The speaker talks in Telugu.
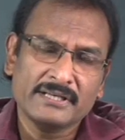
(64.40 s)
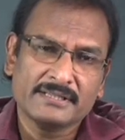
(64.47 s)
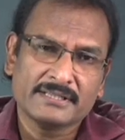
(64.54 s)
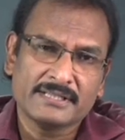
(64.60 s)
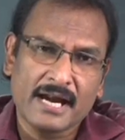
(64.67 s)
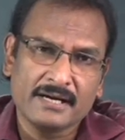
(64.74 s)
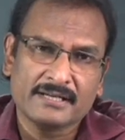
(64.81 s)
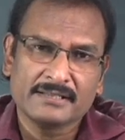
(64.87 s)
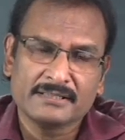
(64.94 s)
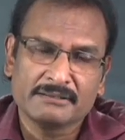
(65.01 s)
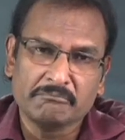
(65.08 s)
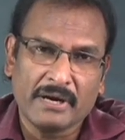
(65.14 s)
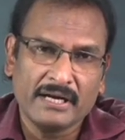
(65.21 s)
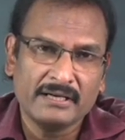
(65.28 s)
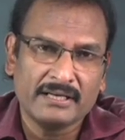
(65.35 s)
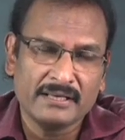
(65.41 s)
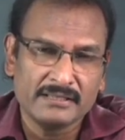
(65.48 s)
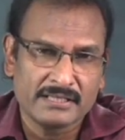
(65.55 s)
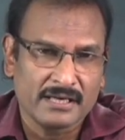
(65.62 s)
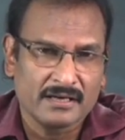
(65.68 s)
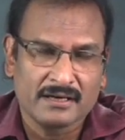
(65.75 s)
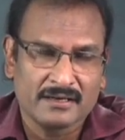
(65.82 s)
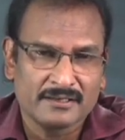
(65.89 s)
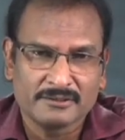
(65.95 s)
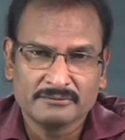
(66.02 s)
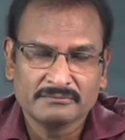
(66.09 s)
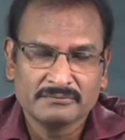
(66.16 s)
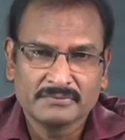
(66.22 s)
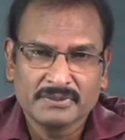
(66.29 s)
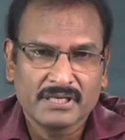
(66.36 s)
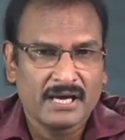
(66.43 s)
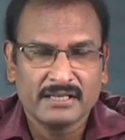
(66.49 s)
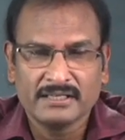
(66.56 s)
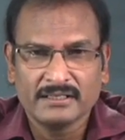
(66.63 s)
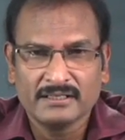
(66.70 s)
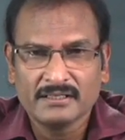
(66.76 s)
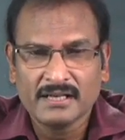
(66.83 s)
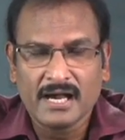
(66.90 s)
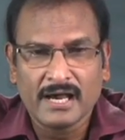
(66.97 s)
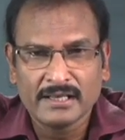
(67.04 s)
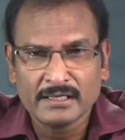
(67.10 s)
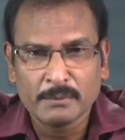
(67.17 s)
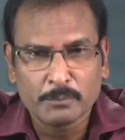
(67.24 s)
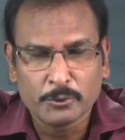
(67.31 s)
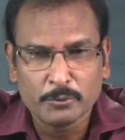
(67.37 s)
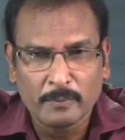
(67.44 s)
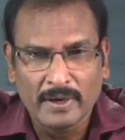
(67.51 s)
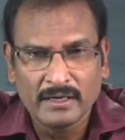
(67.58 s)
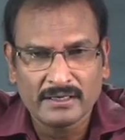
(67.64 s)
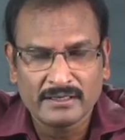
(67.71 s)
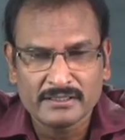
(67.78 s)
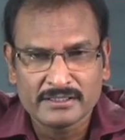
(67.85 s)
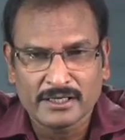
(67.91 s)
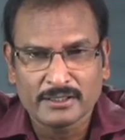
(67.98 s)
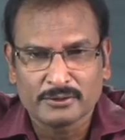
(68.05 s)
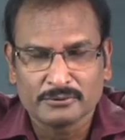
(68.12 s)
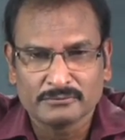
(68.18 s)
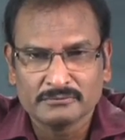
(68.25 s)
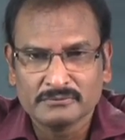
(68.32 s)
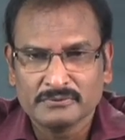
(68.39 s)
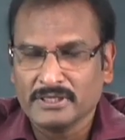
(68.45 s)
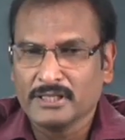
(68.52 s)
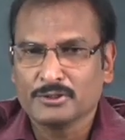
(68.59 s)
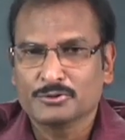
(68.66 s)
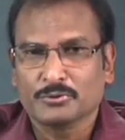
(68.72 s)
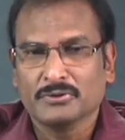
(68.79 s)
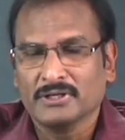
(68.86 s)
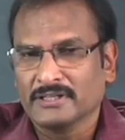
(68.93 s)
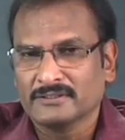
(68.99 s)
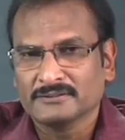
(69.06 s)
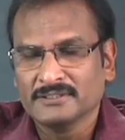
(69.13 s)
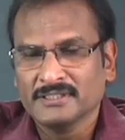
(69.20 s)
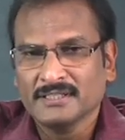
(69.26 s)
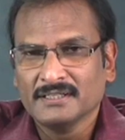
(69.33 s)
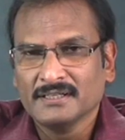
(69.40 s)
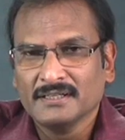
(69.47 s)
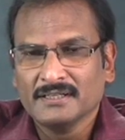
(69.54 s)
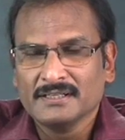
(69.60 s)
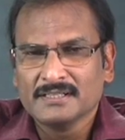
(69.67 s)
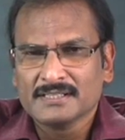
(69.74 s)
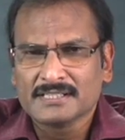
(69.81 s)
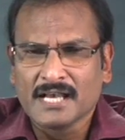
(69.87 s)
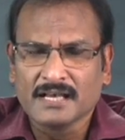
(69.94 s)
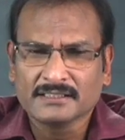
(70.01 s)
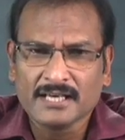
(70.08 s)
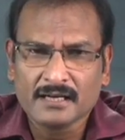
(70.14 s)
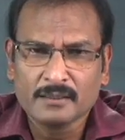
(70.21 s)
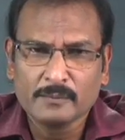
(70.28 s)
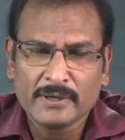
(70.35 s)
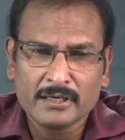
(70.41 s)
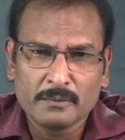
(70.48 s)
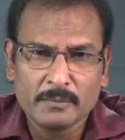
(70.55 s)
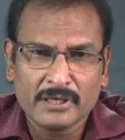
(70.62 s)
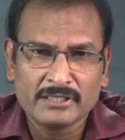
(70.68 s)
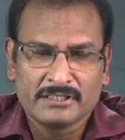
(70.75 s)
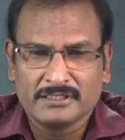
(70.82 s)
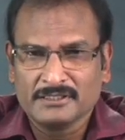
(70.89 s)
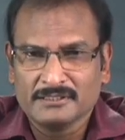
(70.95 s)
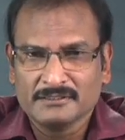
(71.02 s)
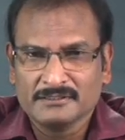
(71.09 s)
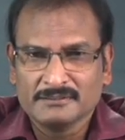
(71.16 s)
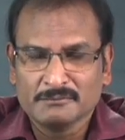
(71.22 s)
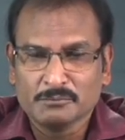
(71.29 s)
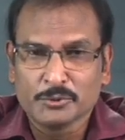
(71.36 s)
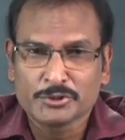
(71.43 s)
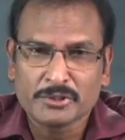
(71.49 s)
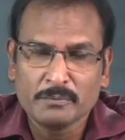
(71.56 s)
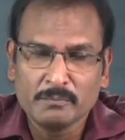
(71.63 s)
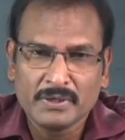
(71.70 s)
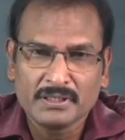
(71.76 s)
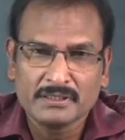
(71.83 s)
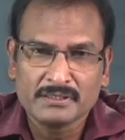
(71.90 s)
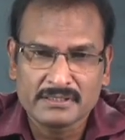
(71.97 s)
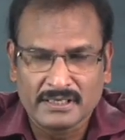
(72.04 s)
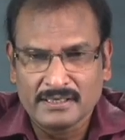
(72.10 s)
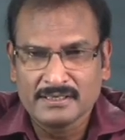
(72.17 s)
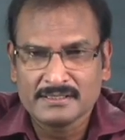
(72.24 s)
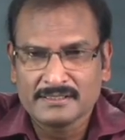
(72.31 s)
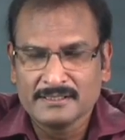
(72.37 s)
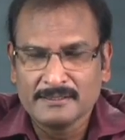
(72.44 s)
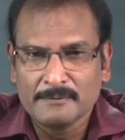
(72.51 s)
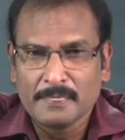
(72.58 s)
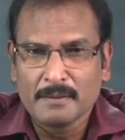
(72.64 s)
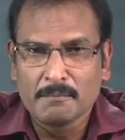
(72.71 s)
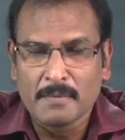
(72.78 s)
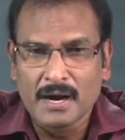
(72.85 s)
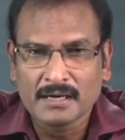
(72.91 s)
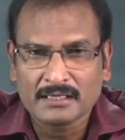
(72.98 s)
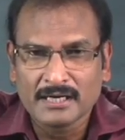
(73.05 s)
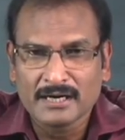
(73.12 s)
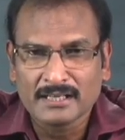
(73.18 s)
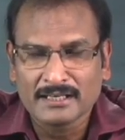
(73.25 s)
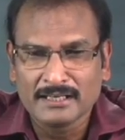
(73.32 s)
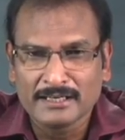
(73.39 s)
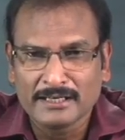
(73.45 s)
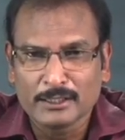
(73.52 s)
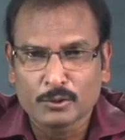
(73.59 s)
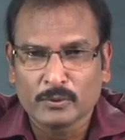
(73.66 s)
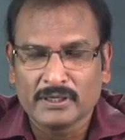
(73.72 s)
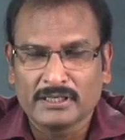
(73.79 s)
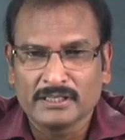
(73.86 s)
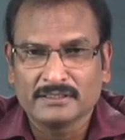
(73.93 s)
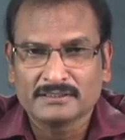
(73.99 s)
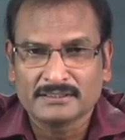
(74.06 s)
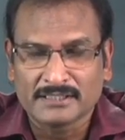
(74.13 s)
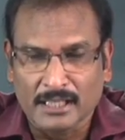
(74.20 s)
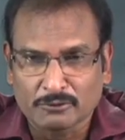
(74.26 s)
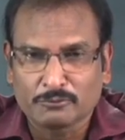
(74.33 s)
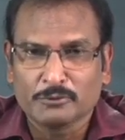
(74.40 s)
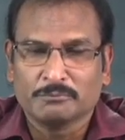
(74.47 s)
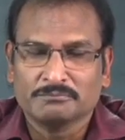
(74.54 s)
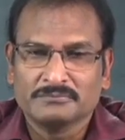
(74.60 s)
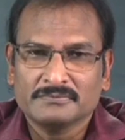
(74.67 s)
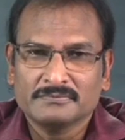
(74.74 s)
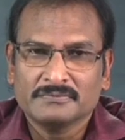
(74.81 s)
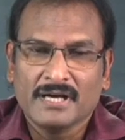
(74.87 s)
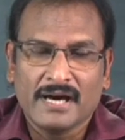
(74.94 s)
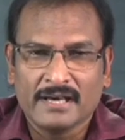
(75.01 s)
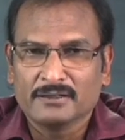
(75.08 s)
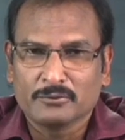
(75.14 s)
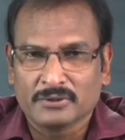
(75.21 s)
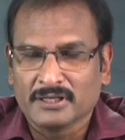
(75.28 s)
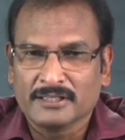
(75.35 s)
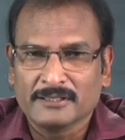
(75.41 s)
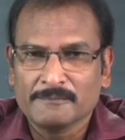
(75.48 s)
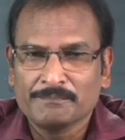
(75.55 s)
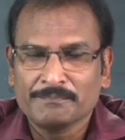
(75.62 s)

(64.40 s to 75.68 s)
స్టేటస్ మెయింటైన్ చేయగలడు కానీ ఆయన ఎప్పుడు మెయింటైన్ చేయటం నేను చూడలేదు సాధారణమైన మనిషి భుజం మీద చేయేసి మాట్లాడగలిగేటువంటి తత్వం ఆయనకున్నది